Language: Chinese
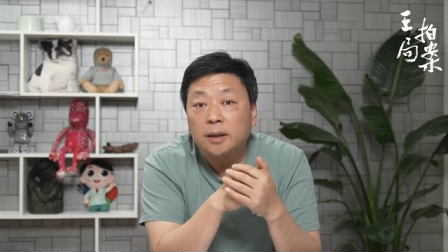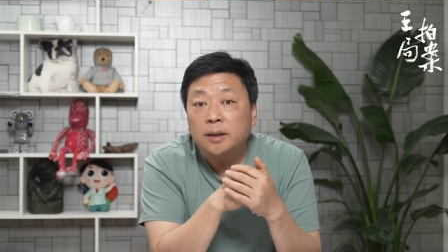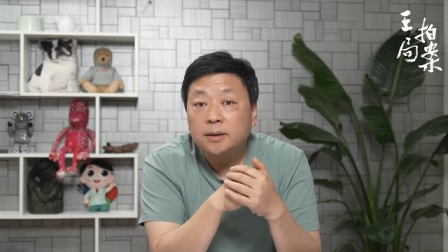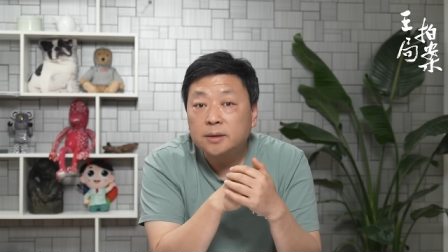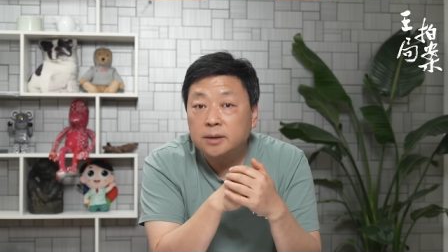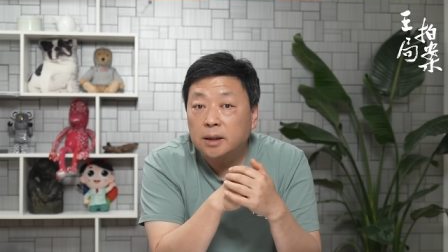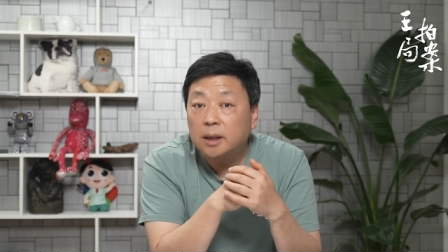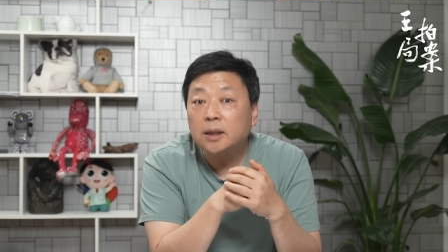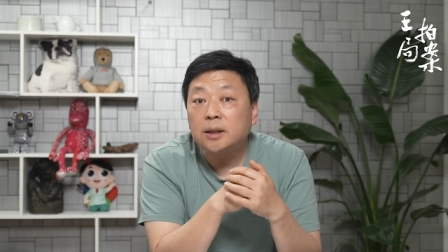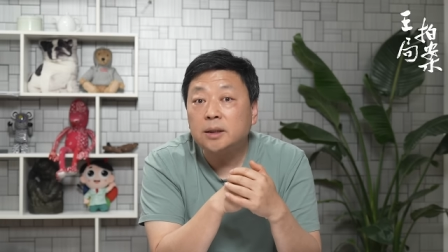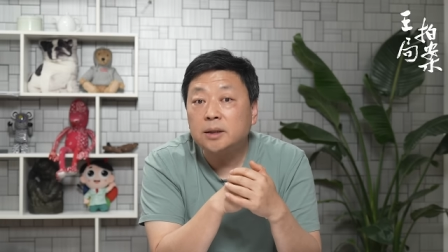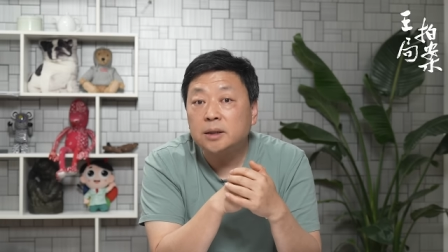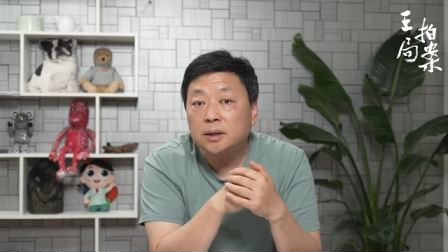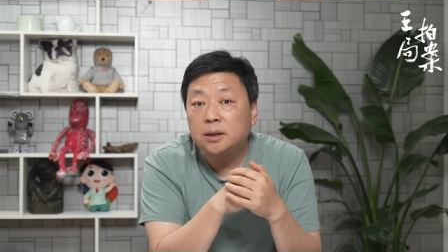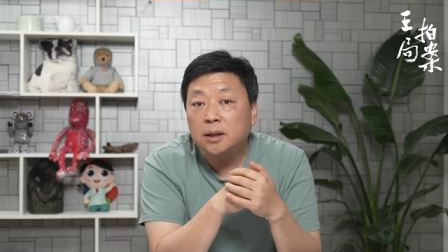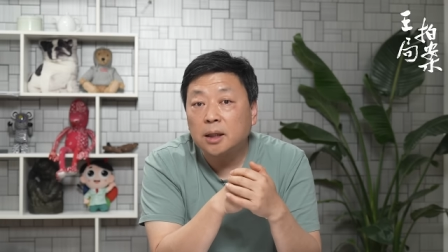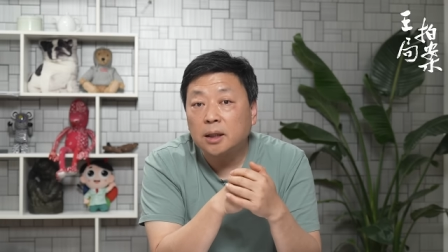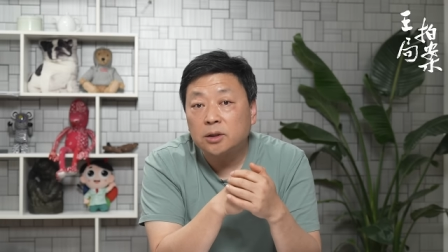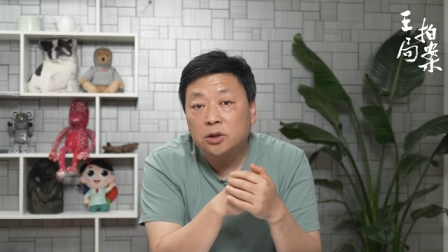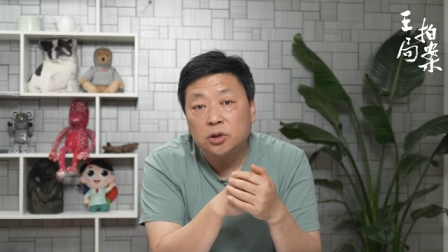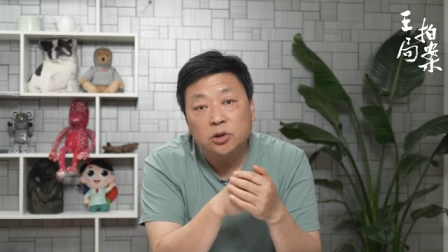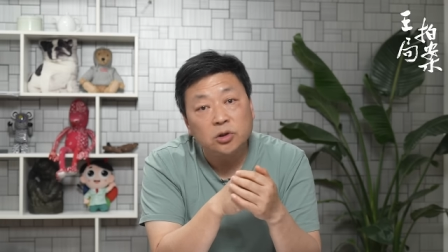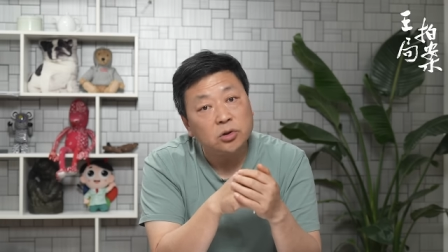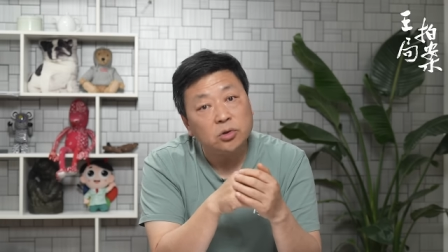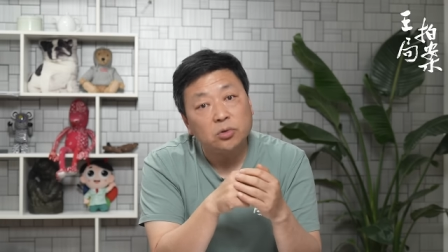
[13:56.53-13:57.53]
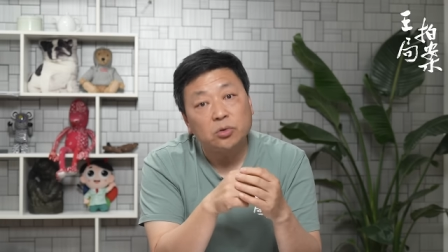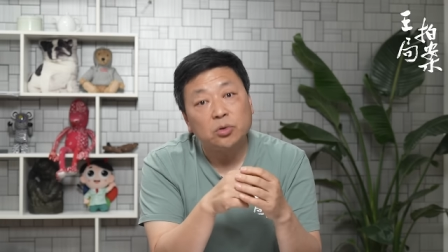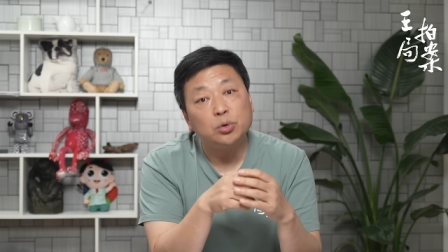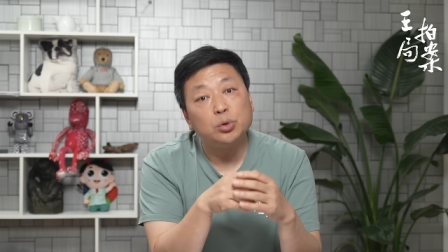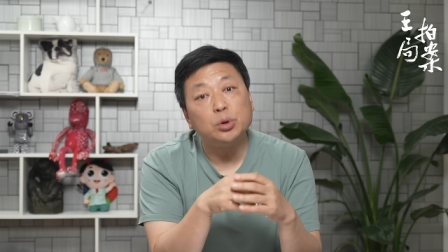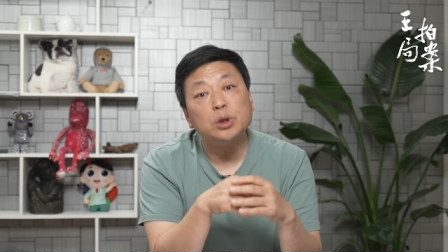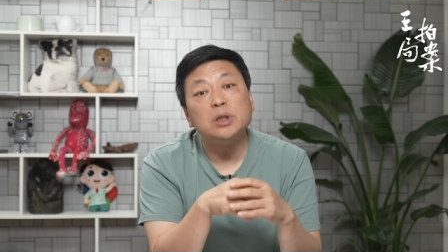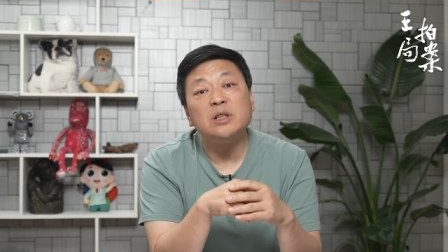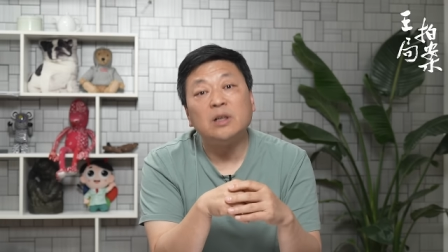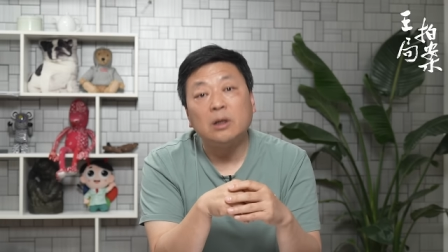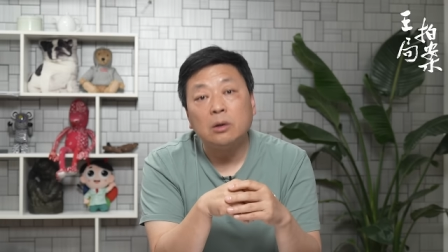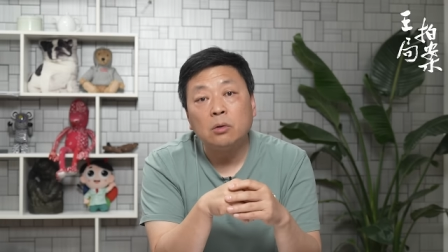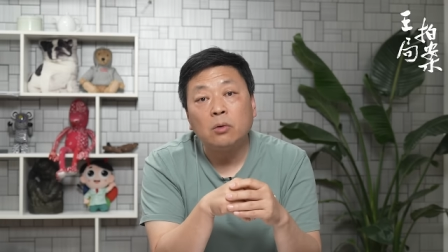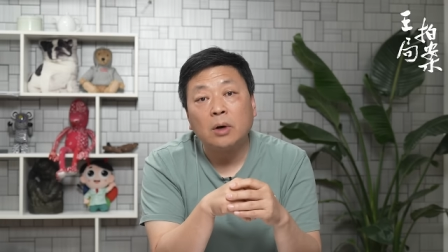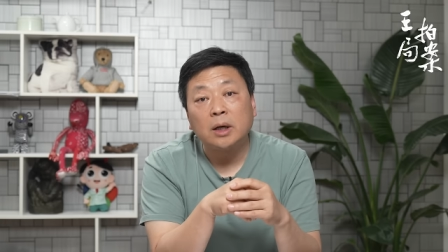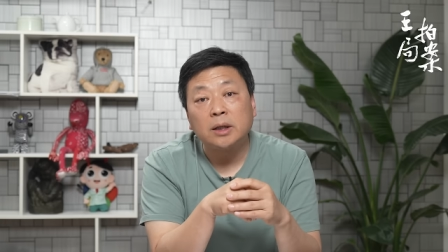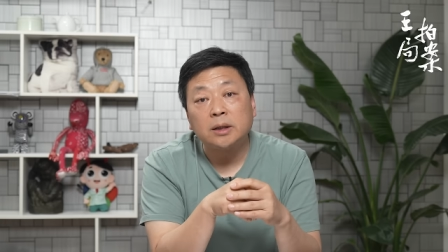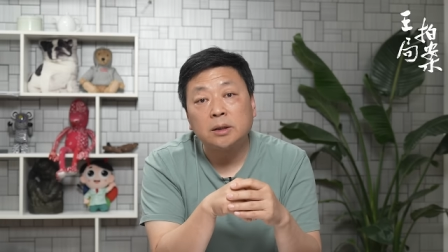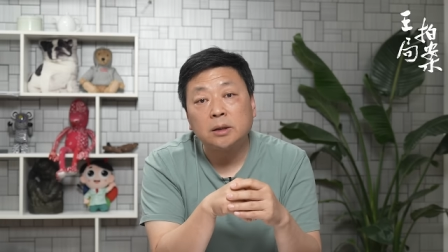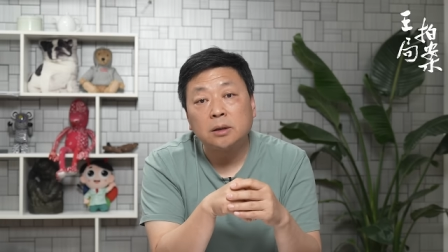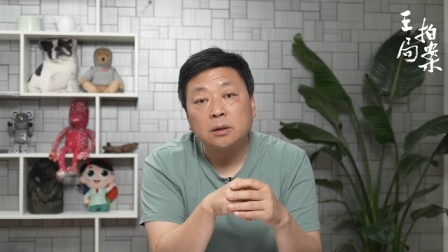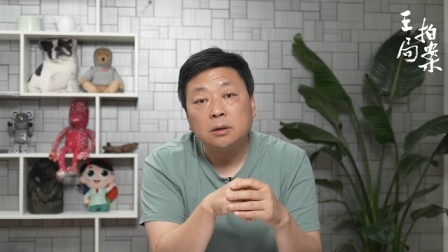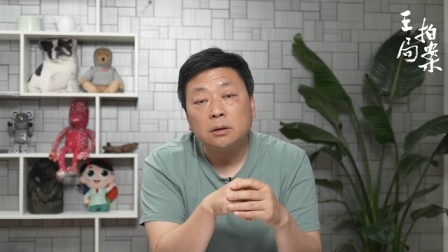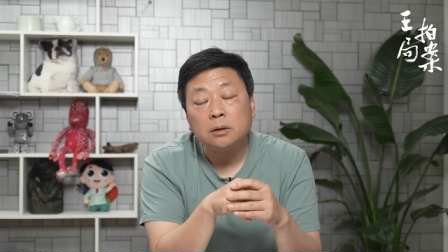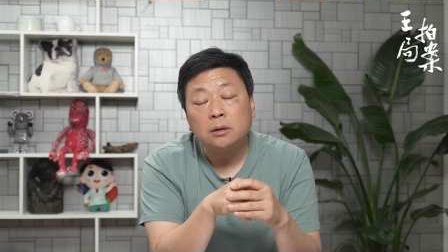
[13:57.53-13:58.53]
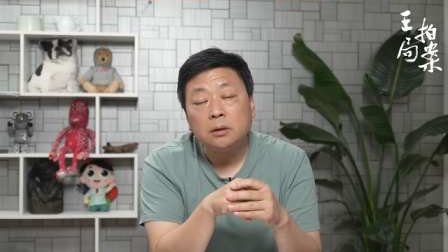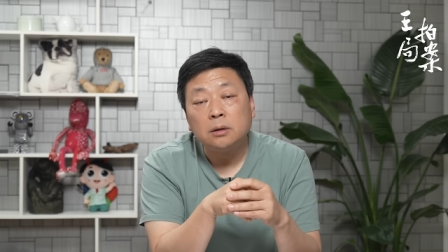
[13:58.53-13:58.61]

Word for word: 在一起啊，其实就是君臣关系。